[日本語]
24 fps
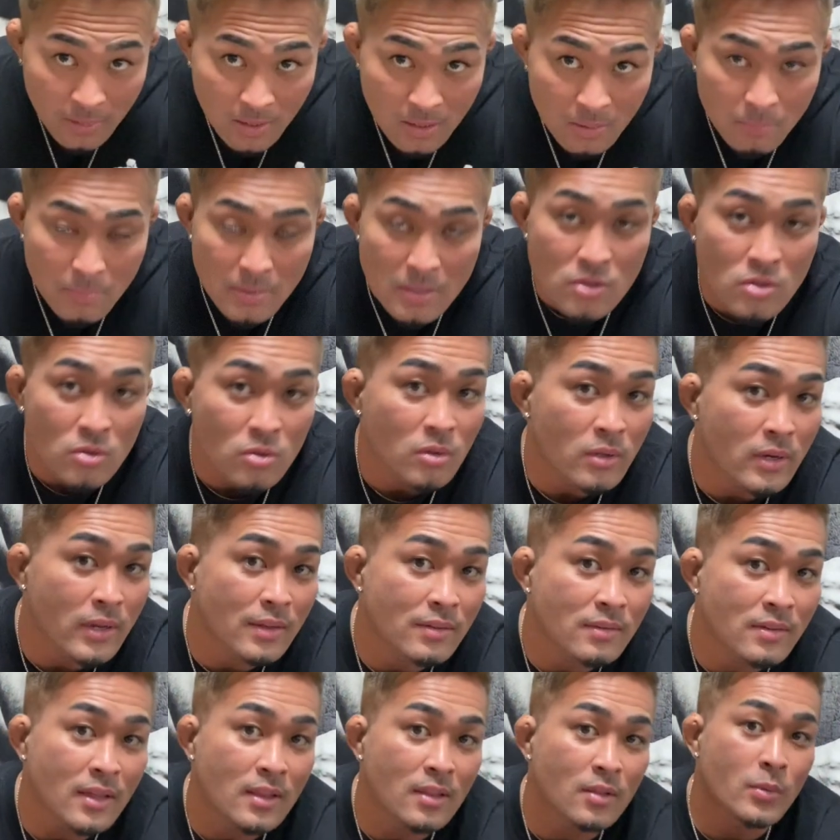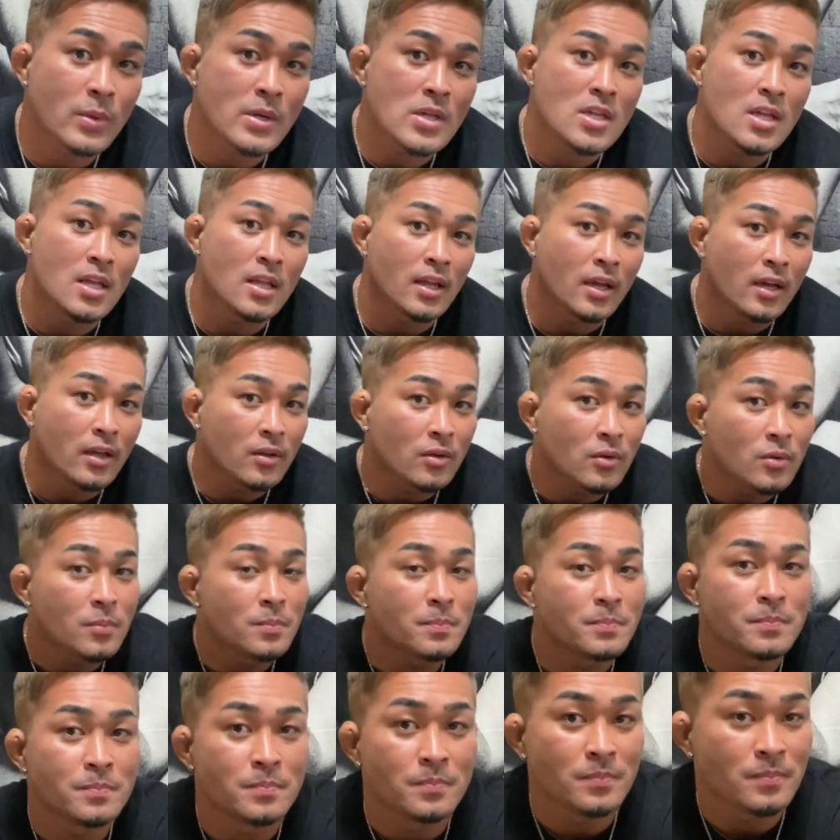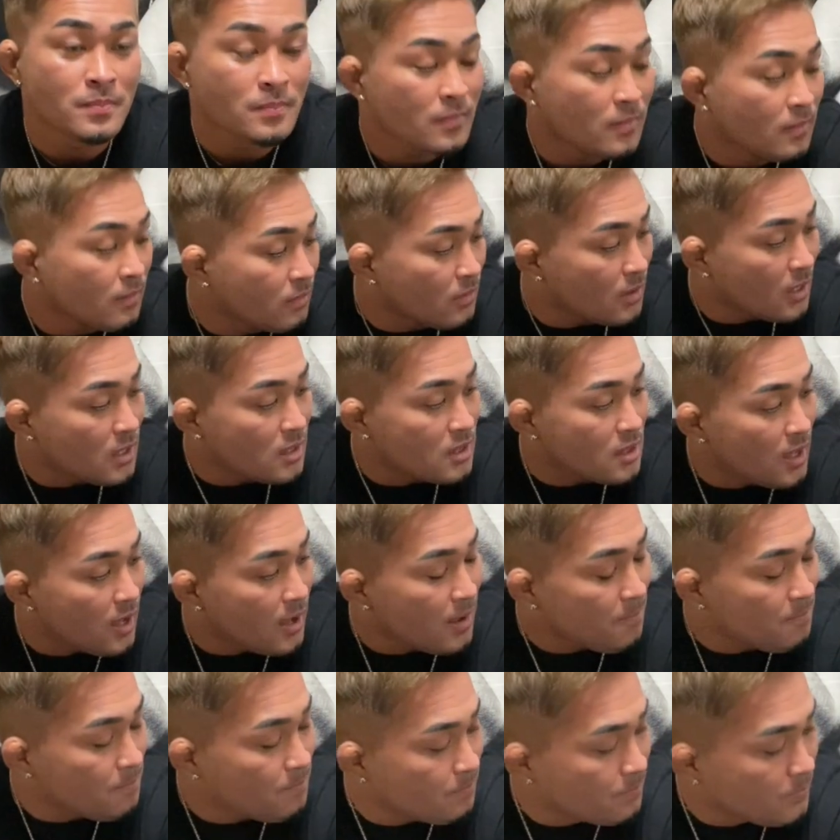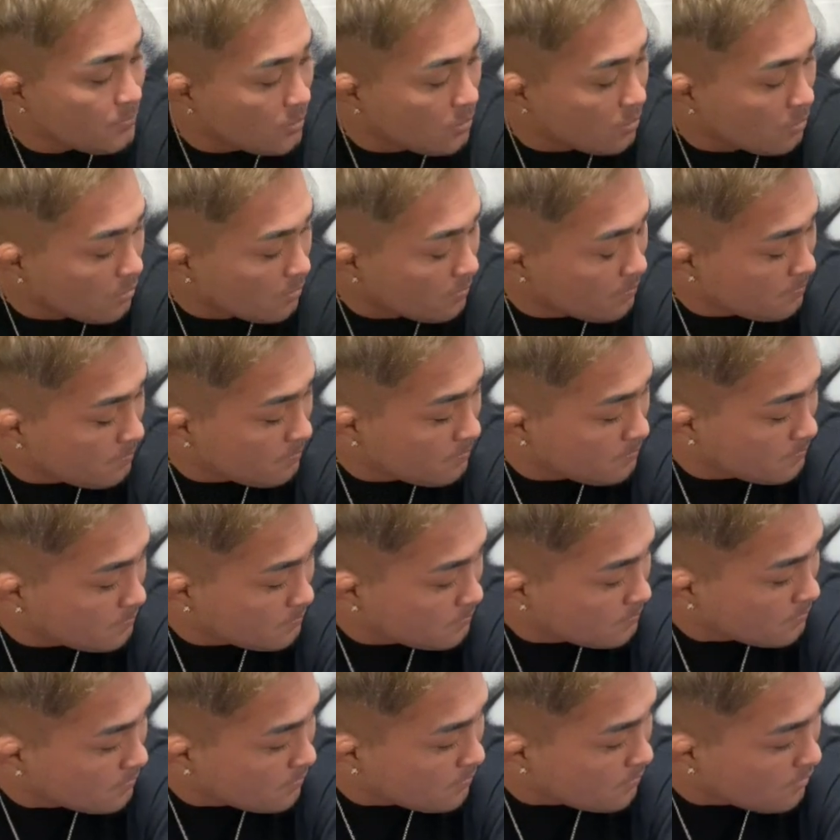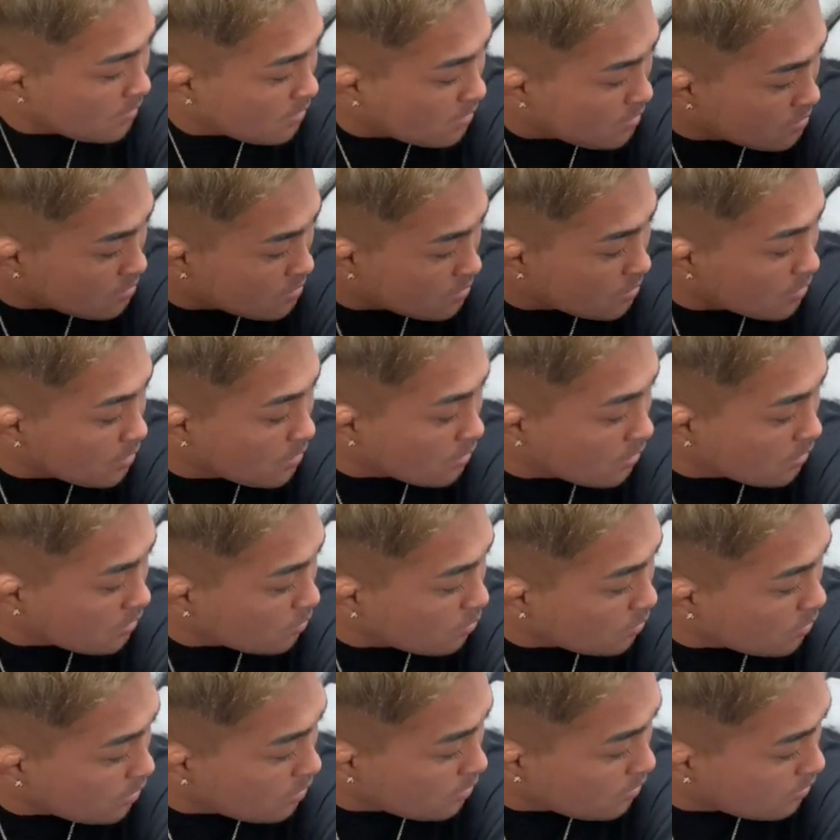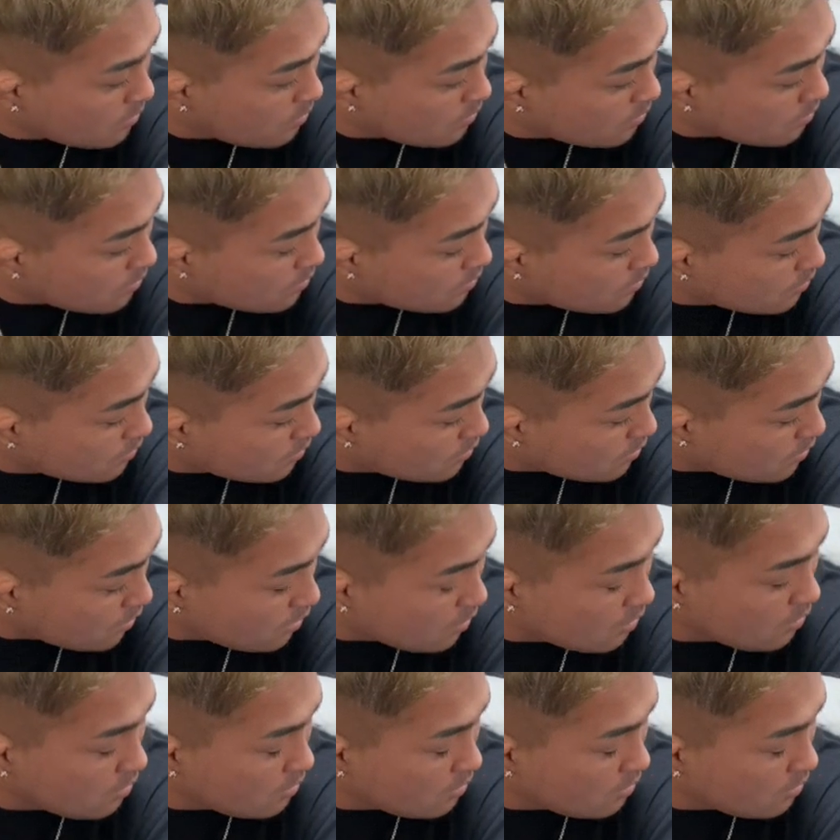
まあちょっとねセットはしてんだけどなぜどう変じゃないえ